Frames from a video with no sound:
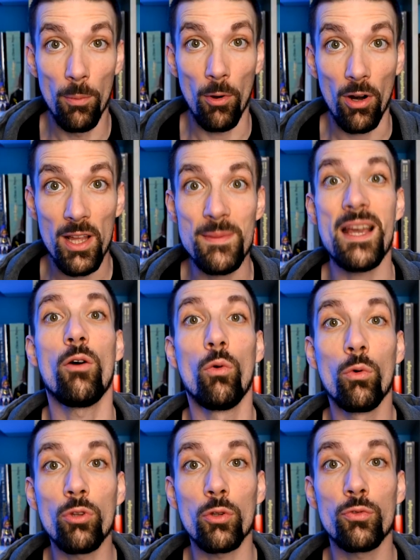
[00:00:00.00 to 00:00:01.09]
moment-là, eh bien,
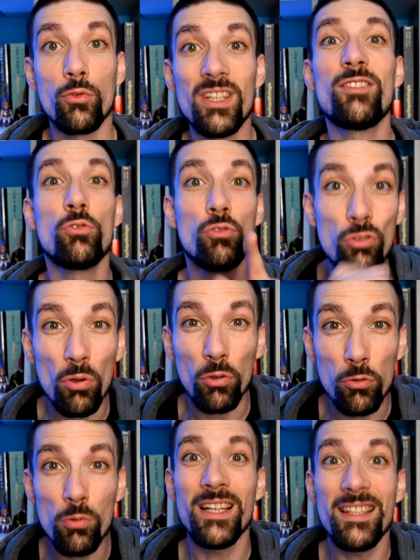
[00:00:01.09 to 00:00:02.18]
on transfusait
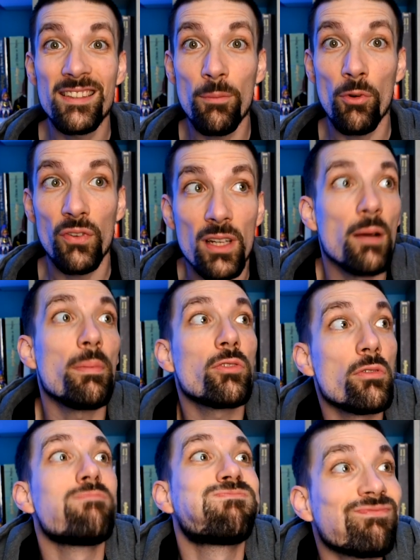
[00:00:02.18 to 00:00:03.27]
surtout les hémophiles, hein, parce
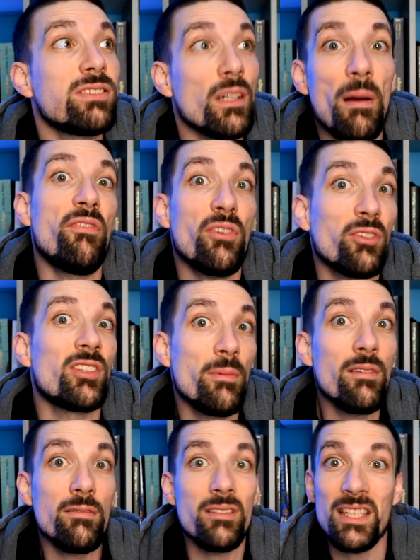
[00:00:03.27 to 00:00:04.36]
que eh ben,
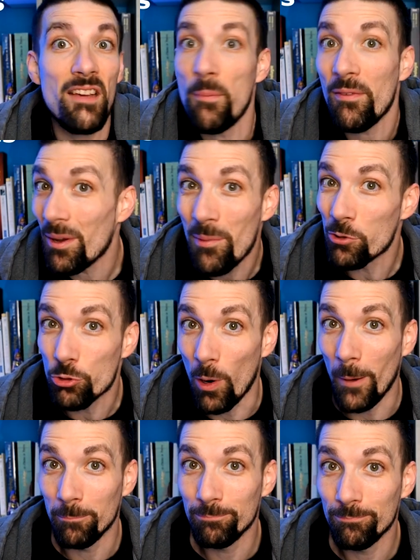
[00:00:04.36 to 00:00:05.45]
forcément, il n'y avait pas vraiment le
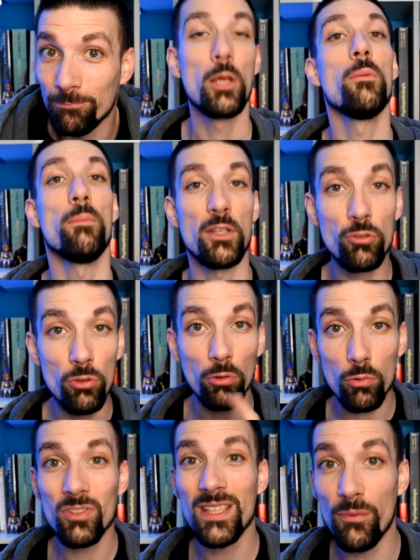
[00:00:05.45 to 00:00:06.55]
choix. Mais
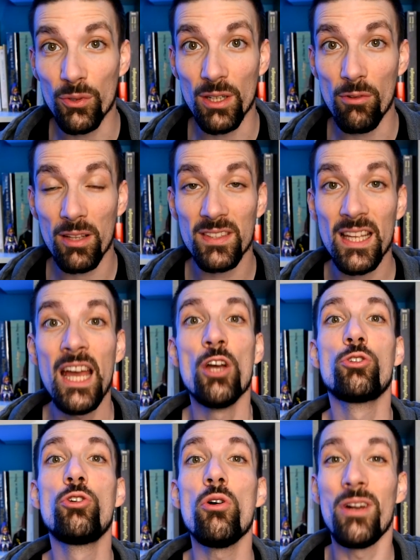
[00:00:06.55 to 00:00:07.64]
surtout, ce qu'il faut savoir, c'est
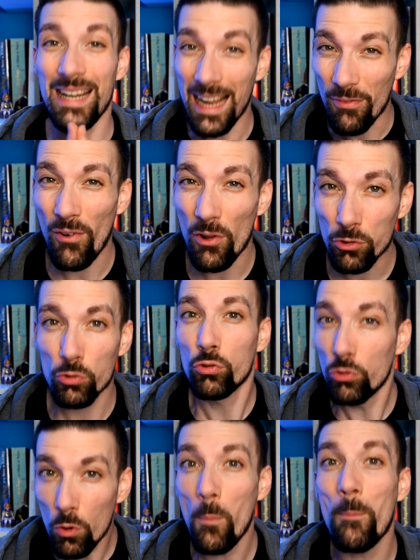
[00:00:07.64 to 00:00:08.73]
que la France,
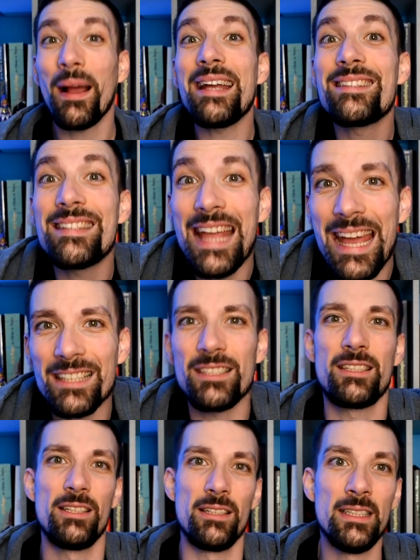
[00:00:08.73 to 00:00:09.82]
sous
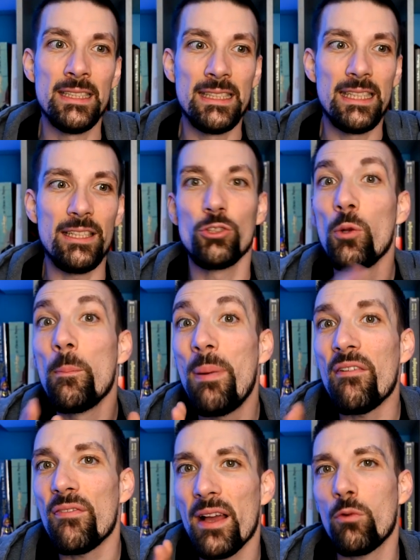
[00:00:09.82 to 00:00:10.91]
prétexte euh, de ne
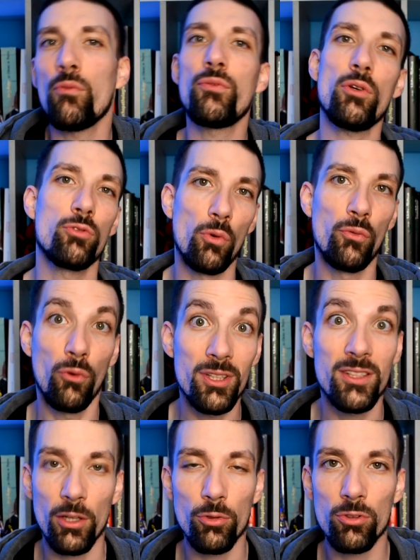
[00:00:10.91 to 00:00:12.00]
pas faire confiance aux
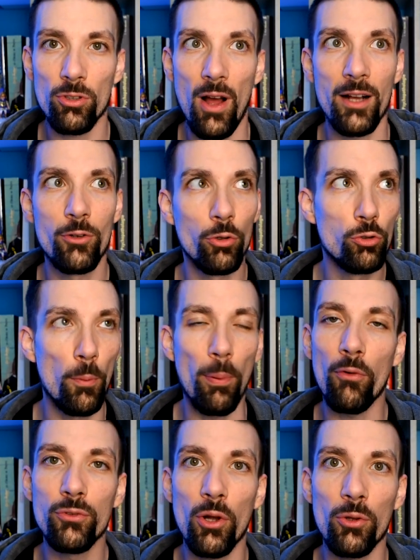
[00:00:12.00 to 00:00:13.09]
fournisseurs de sang à cause de
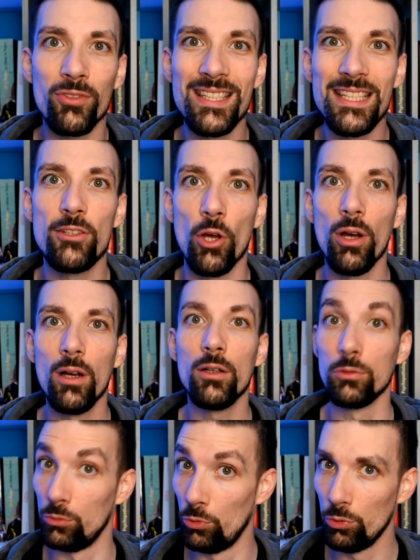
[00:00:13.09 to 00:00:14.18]
provenance dites
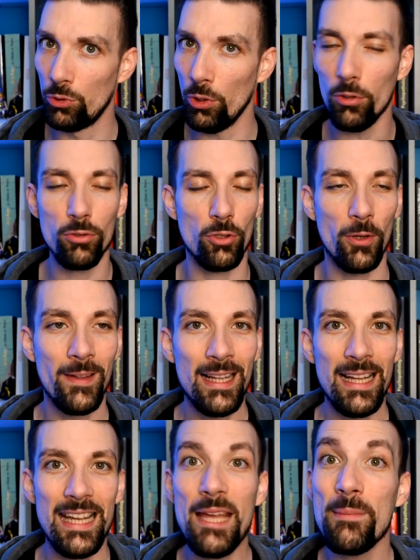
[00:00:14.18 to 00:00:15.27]
douteuses,
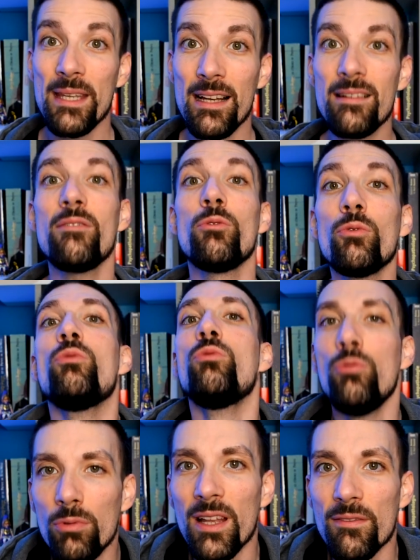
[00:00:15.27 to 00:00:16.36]
eh bien,
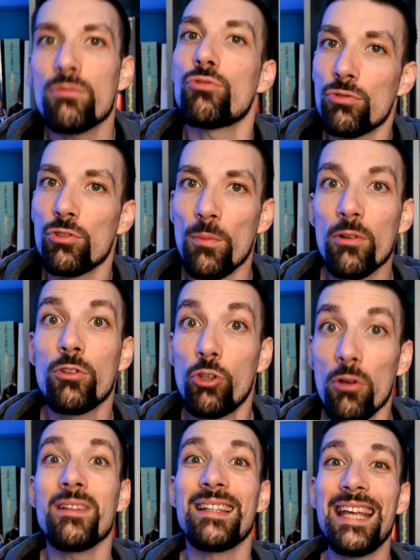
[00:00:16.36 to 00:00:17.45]
nous n'avions justement
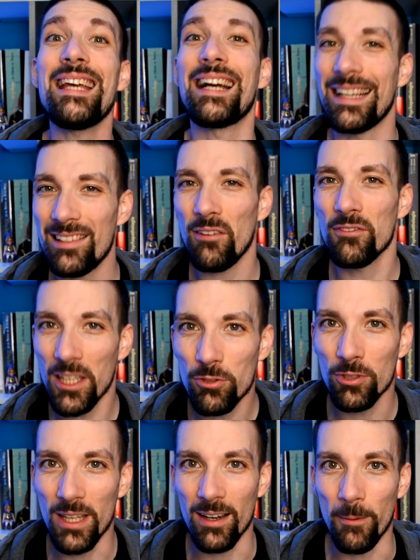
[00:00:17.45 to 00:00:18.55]
que des réserves
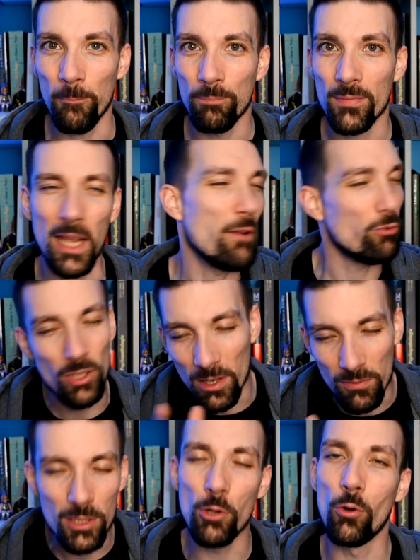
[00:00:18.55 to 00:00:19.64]
nationales. Et vous allez
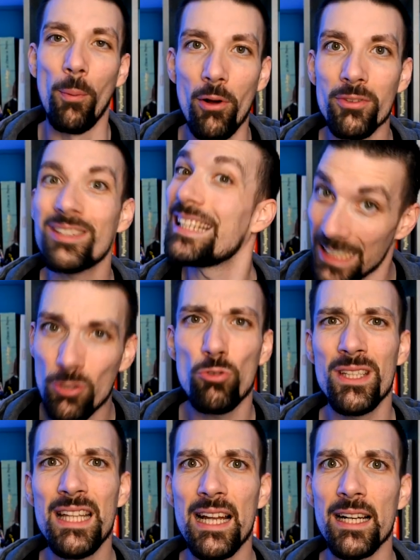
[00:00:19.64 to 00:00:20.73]
vite le comprendre, c'était
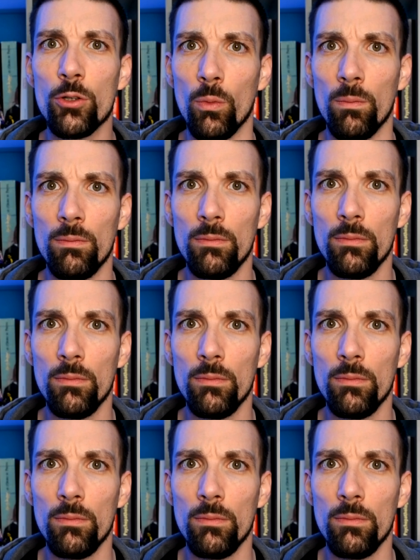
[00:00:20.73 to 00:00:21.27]
une idée à la con. Mais